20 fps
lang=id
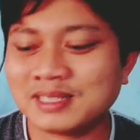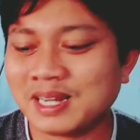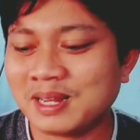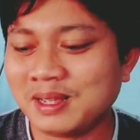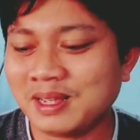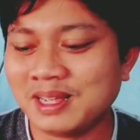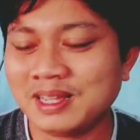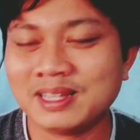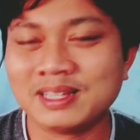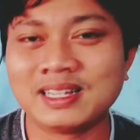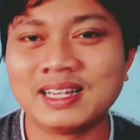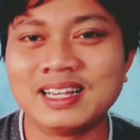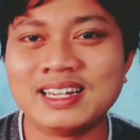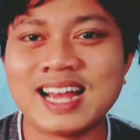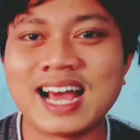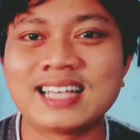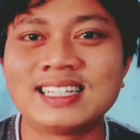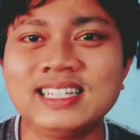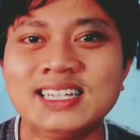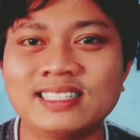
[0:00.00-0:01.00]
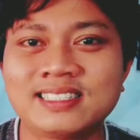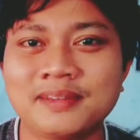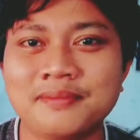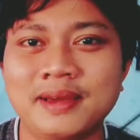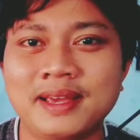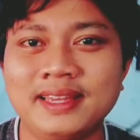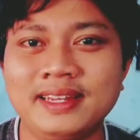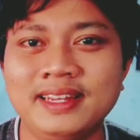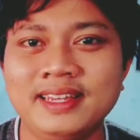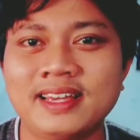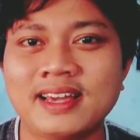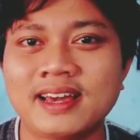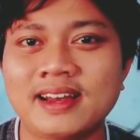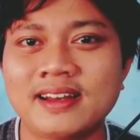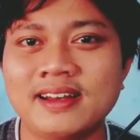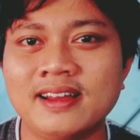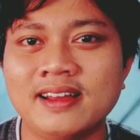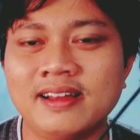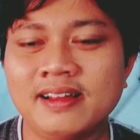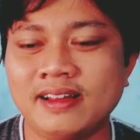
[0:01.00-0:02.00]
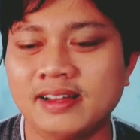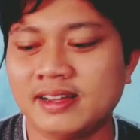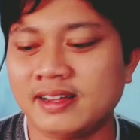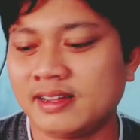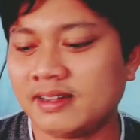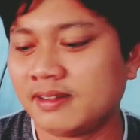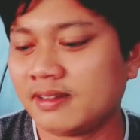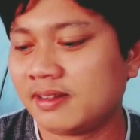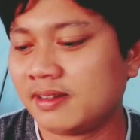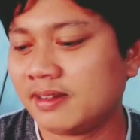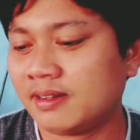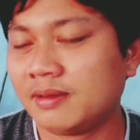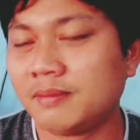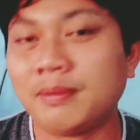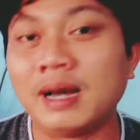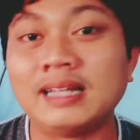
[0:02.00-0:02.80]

Mas Andi eh, naksir sama ini karena uh,